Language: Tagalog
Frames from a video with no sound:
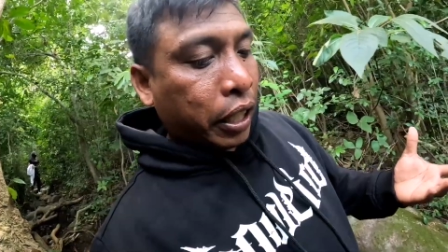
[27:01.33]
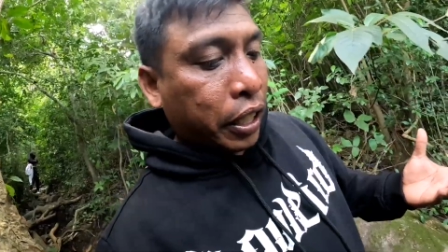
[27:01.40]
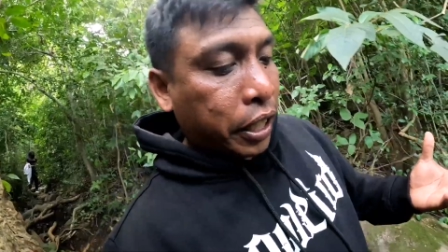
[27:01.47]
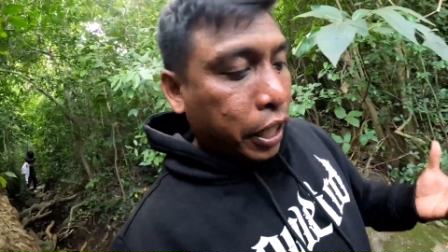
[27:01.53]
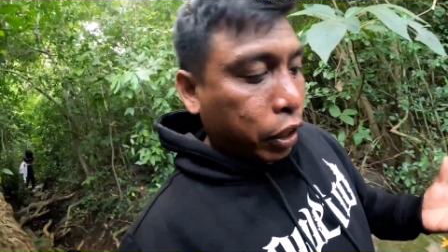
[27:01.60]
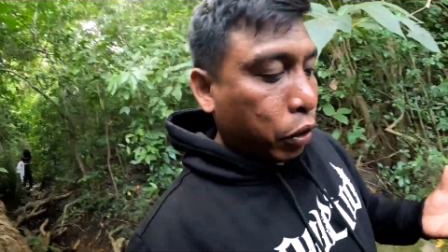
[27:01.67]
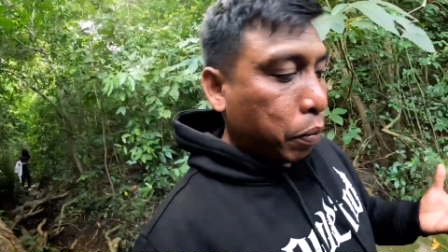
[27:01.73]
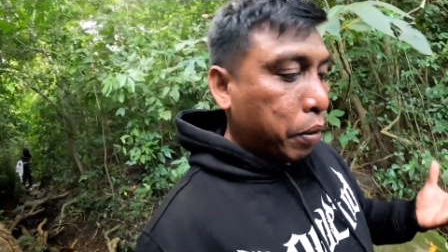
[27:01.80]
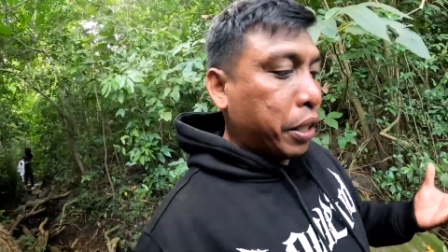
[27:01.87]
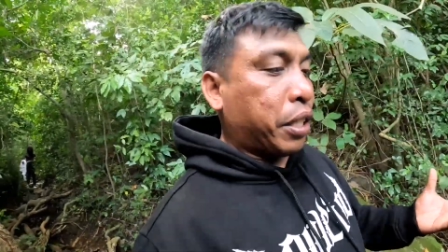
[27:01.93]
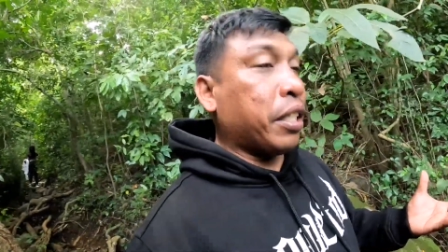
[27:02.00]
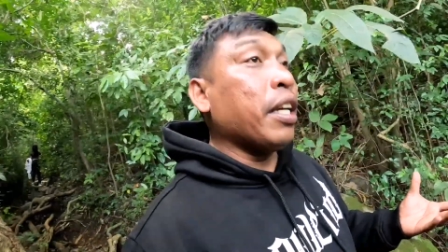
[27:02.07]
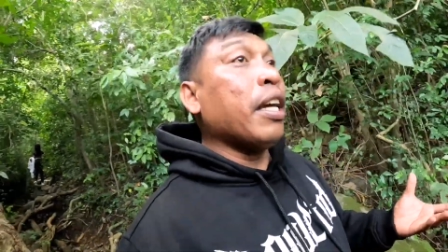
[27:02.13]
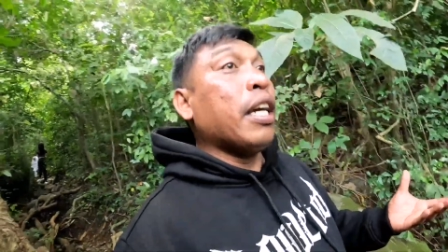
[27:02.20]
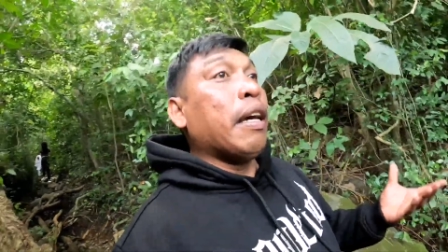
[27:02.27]
sa San Diego
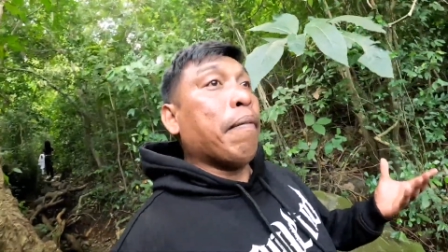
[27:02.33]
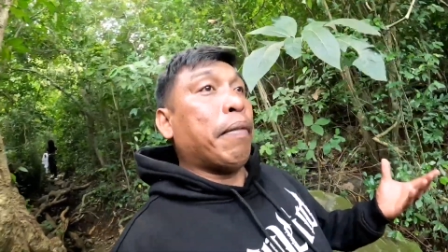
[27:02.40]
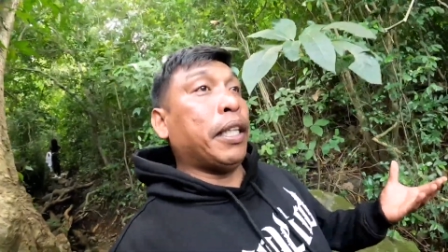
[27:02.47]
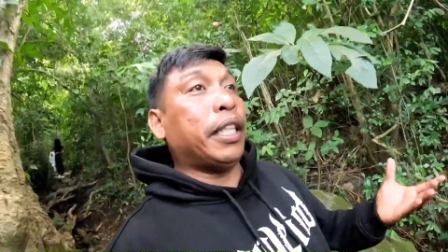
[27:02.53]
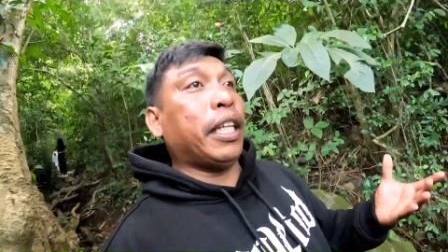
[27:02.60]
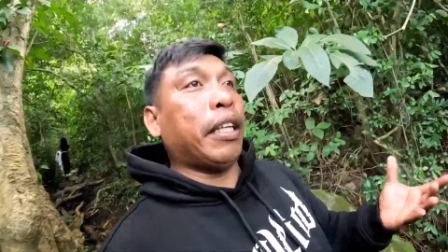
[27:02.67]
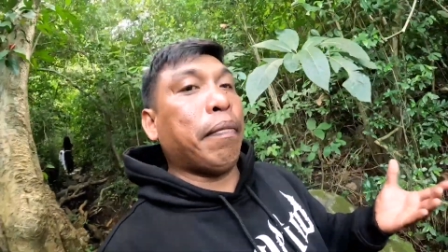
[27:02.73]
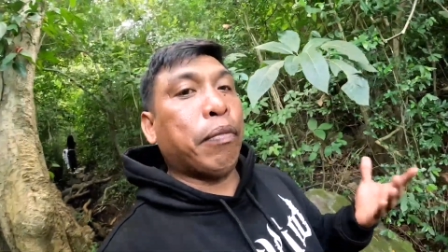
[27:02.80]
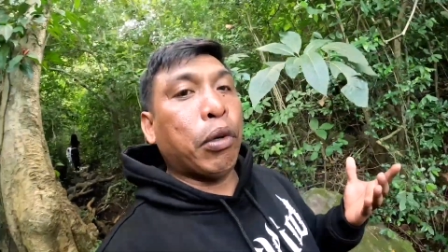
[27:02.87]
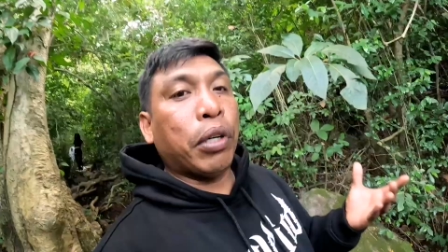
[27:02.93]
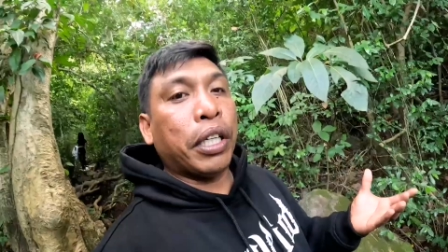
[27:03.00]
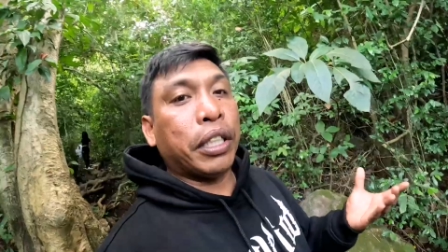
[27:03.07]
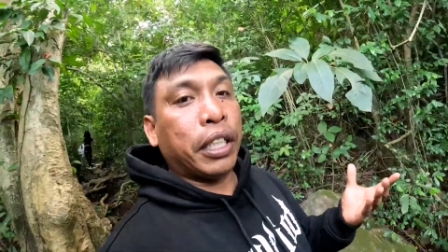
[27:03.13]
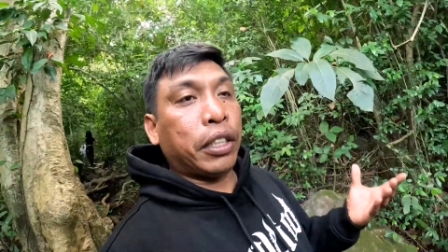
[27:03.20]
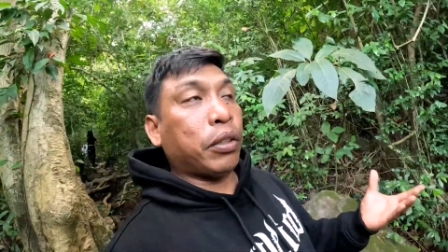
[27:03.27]
Beach pwede rin po
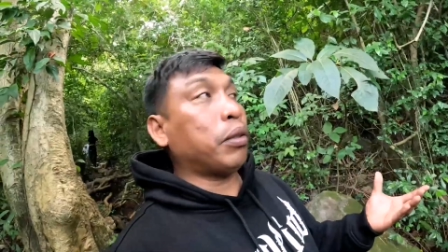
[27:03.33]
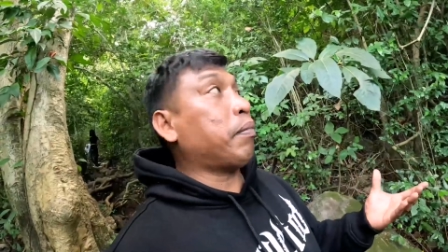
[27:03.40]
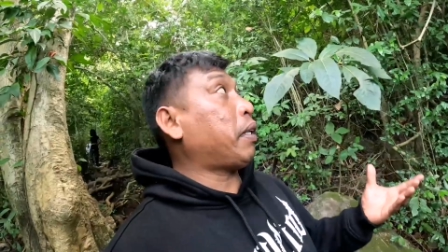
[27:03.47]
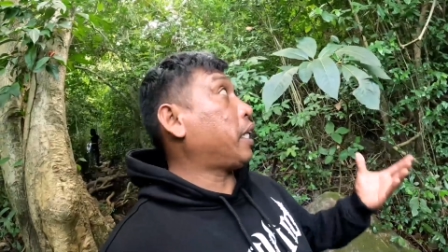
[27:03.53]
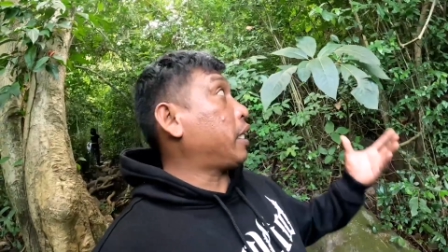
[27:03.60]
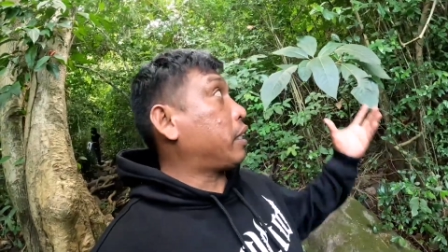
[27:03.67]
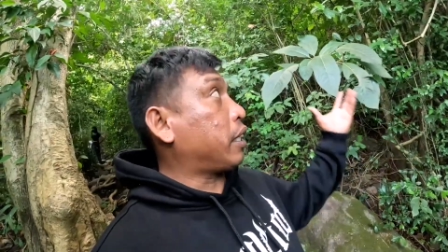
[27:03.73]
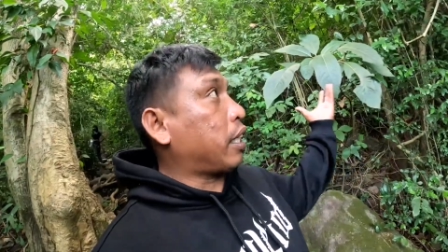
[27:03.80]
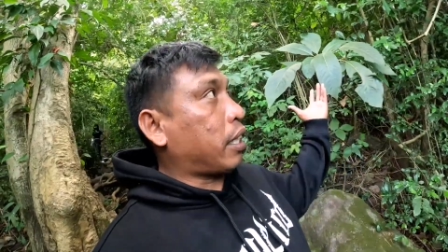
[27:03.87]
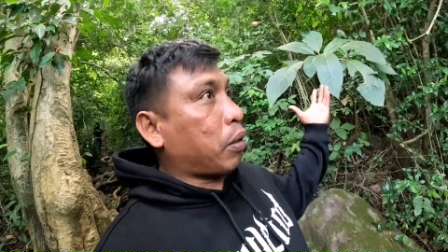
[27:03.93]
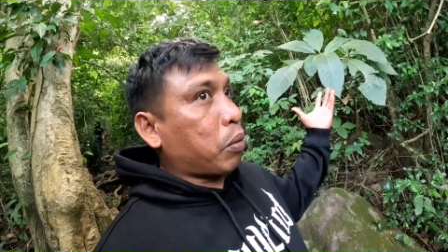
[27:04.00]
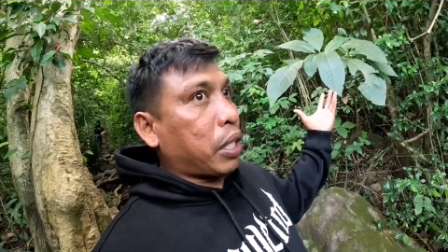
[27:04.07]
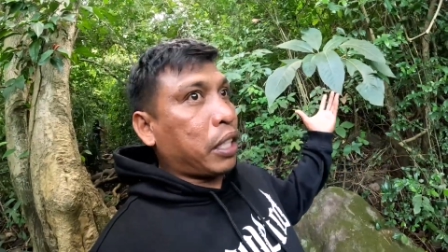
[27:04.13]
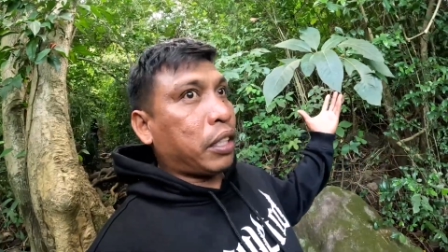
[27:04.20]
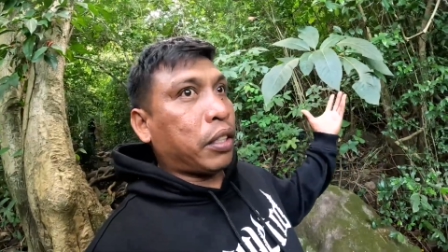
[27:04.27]
kayo dito umakyat sa
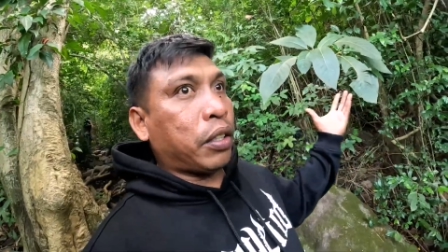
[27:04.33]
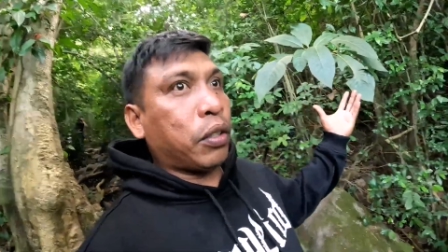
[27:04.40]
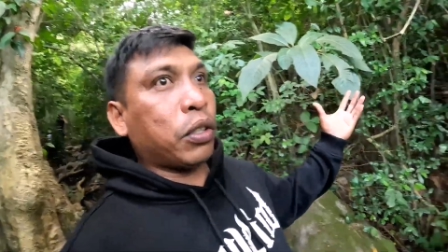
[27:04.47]
White